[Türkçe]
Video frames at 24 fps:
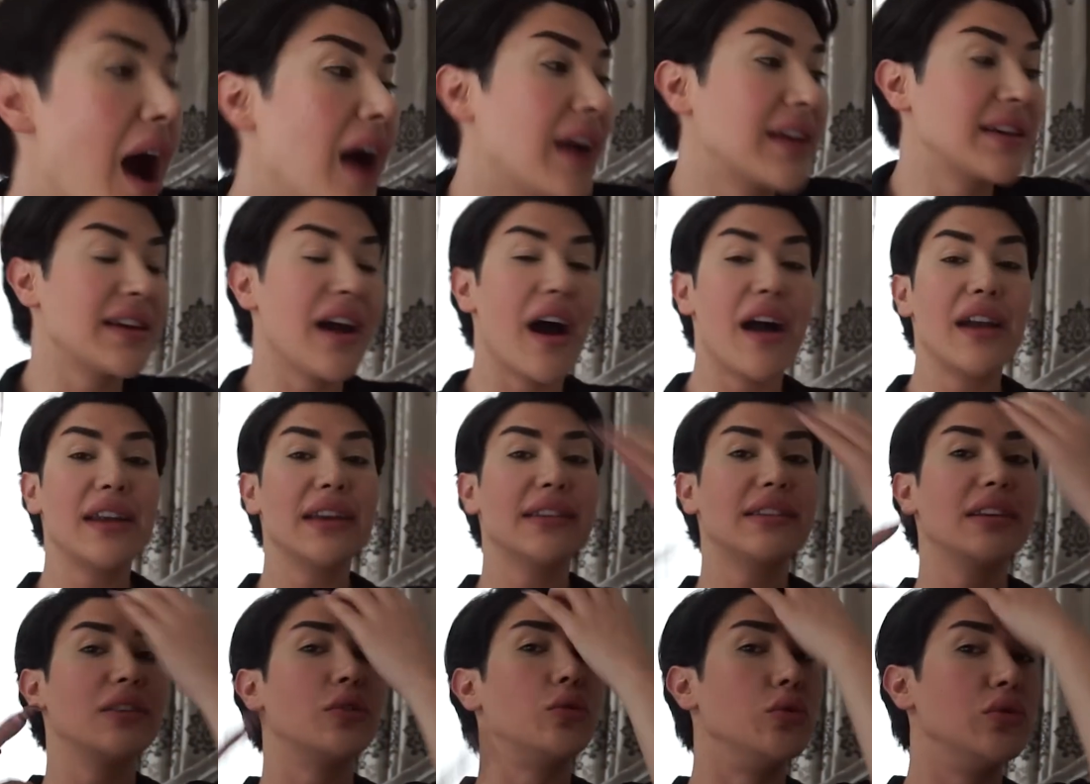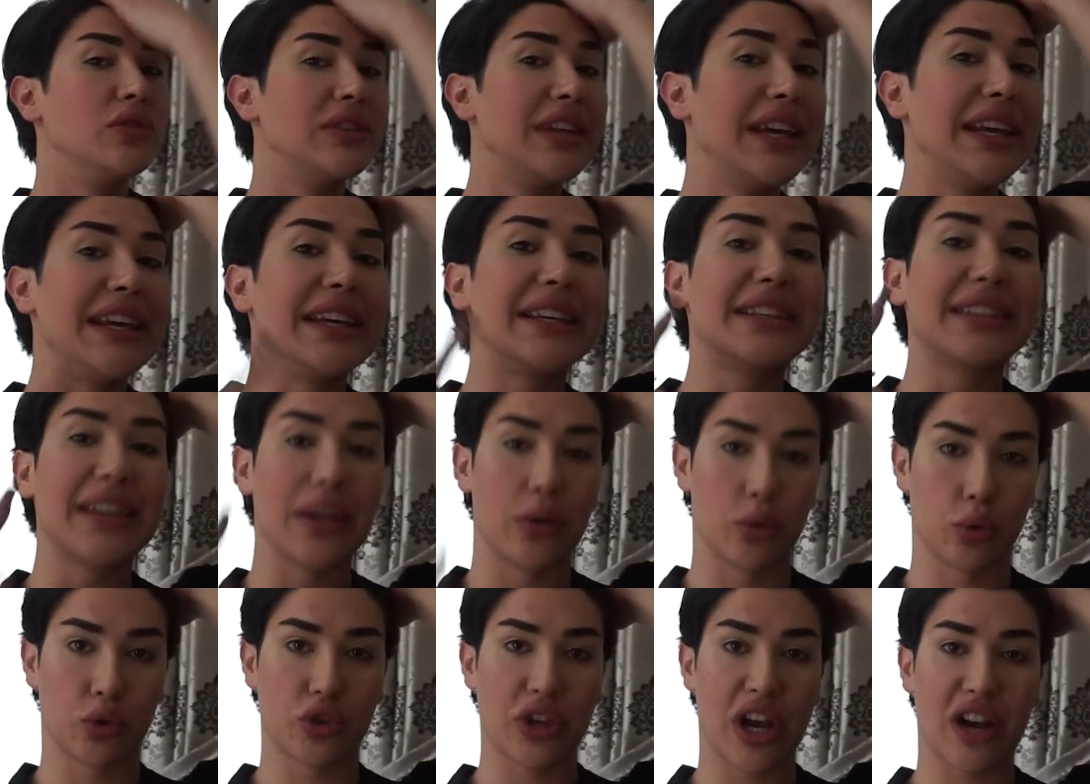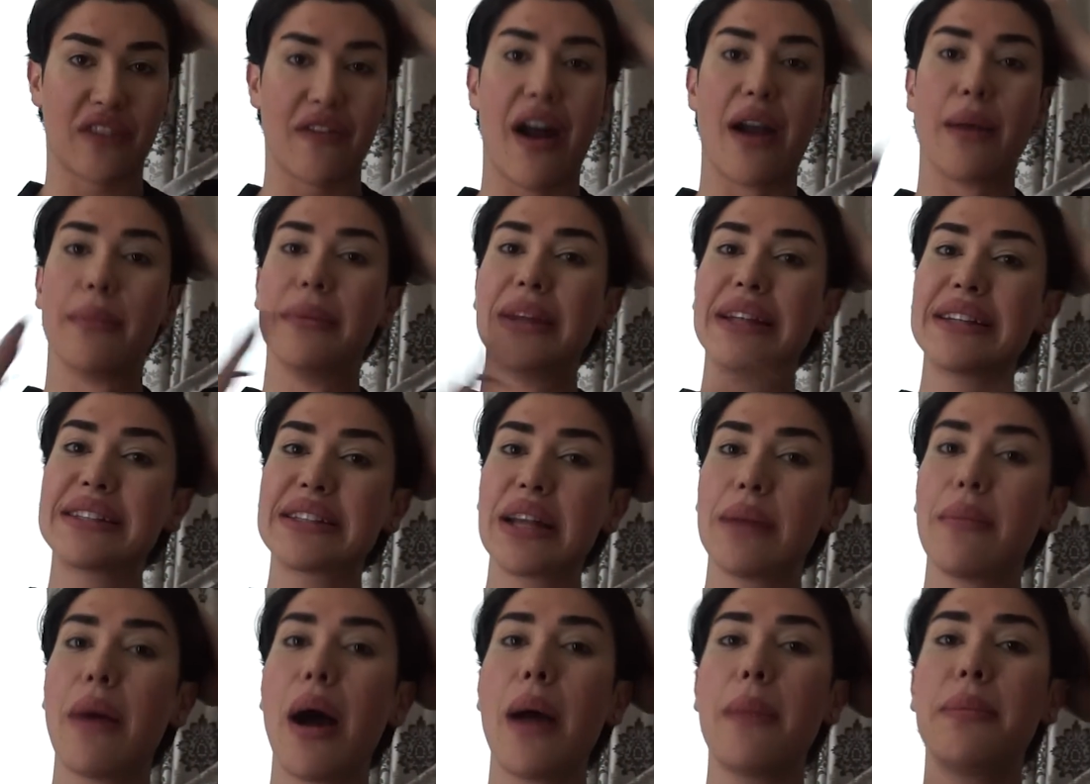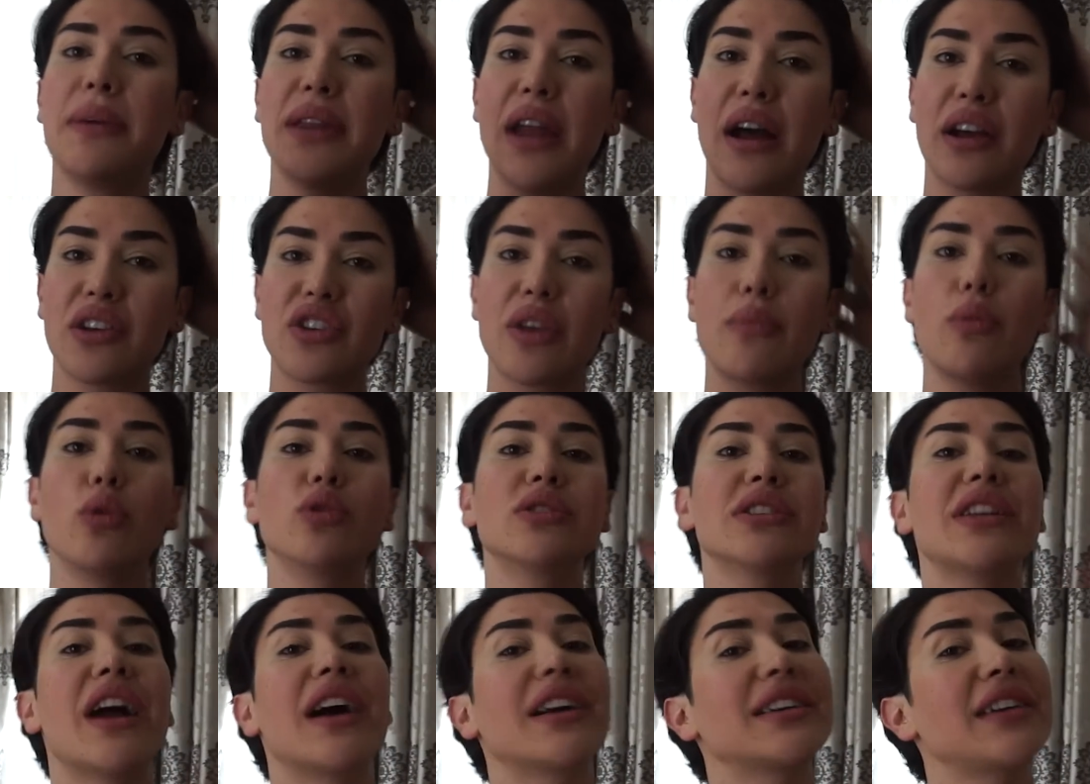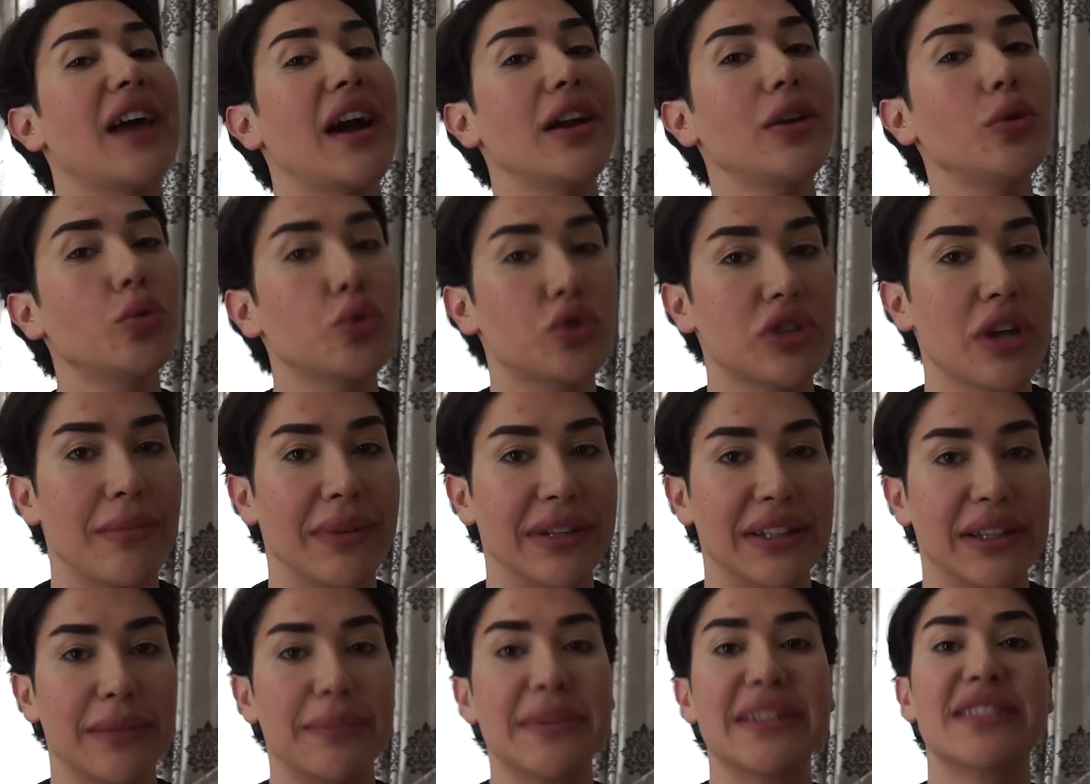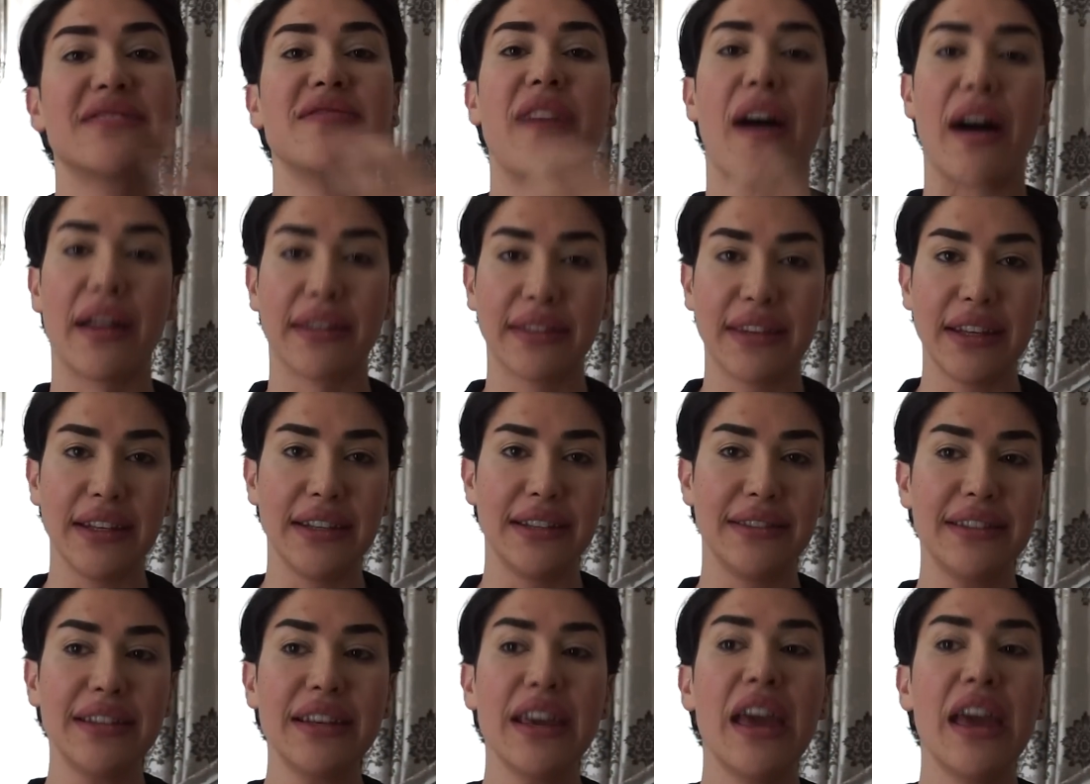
Hakkari'de günde iki kere uçak var. Bir sabah, bir akşam. O yüzden Hakkari'ye uçamadık. Biz Van'da indik.